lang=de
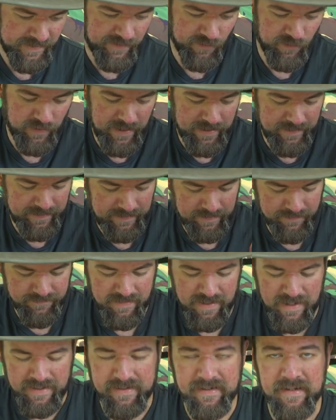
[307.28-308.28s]
dann noch eingehen
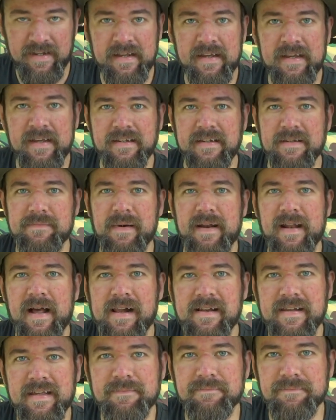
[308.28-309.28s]
werden, die man
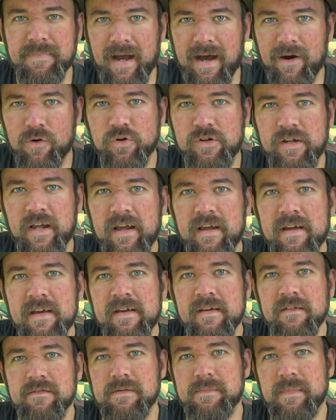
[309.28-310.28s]
halt eben braucht,
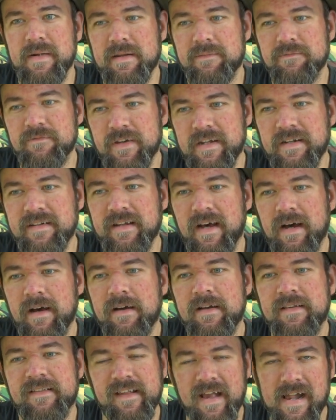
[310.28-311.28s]
wenn man im Winter
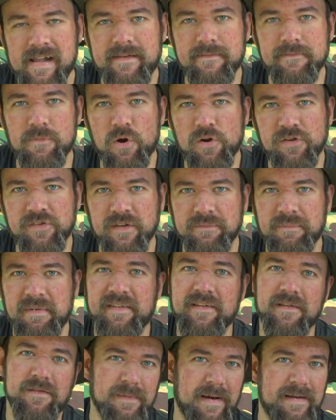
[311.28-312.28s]
zelten möchte,
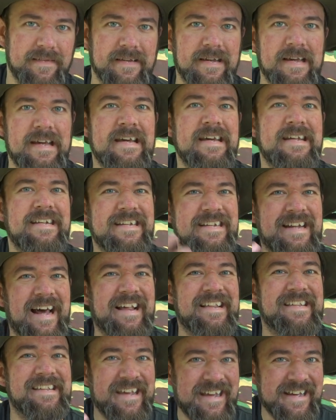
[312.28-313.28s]
beziehungsweise die
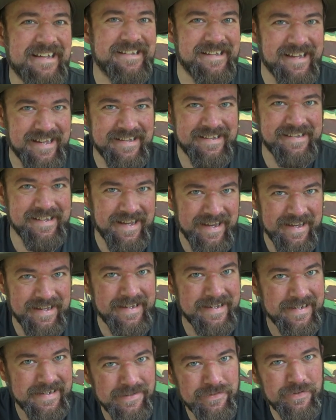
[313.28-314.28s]
da sehr, sehr, sehr
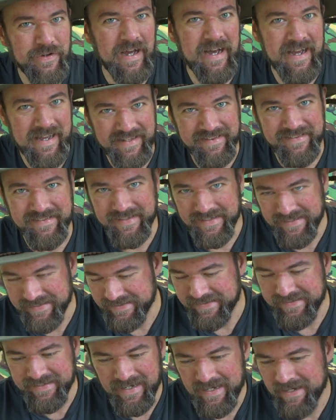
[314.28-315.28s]
hilfreich
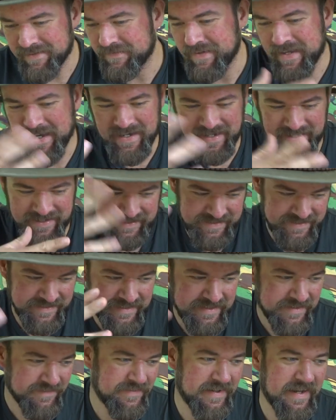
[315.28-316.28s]
sind. Ja, wer,
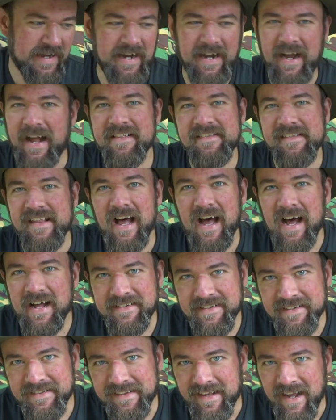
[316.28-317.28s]
wer ganz
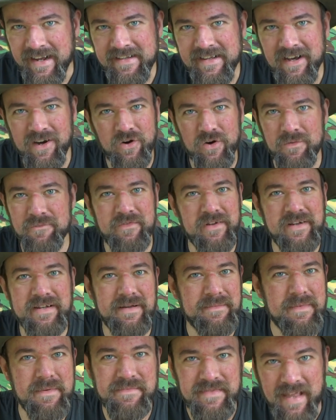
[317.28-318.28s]
hart ist, kann ja auch im
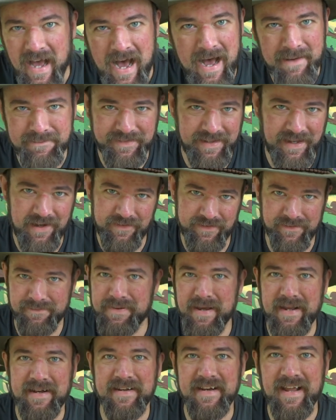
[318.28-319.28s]
Winter mit dem Tarp draußen
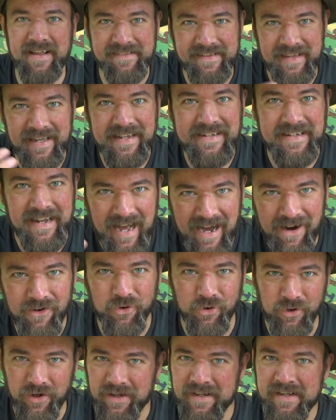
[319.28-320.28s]
pennen. Das geht
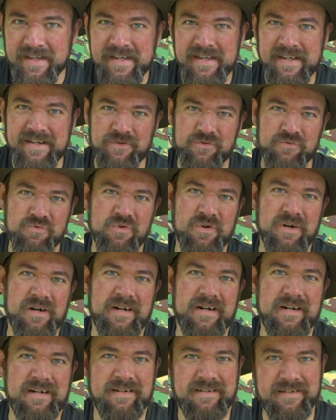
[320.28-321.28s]
auch.
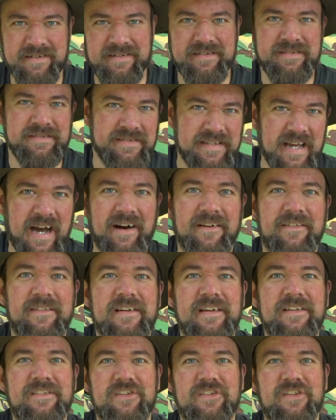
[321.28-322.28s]
Nur, ja,
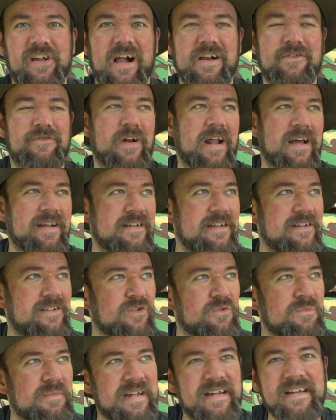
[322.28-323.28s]
ist es halt vielleicht
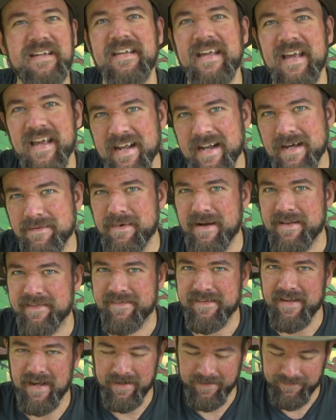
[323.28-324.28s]
nicht unbedingt
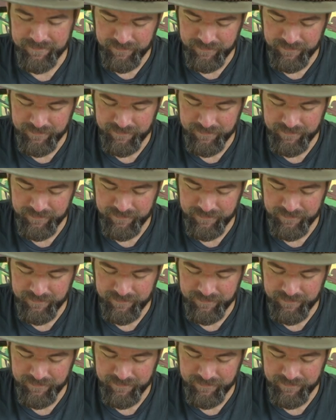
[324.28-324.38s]
jedermanns Sache.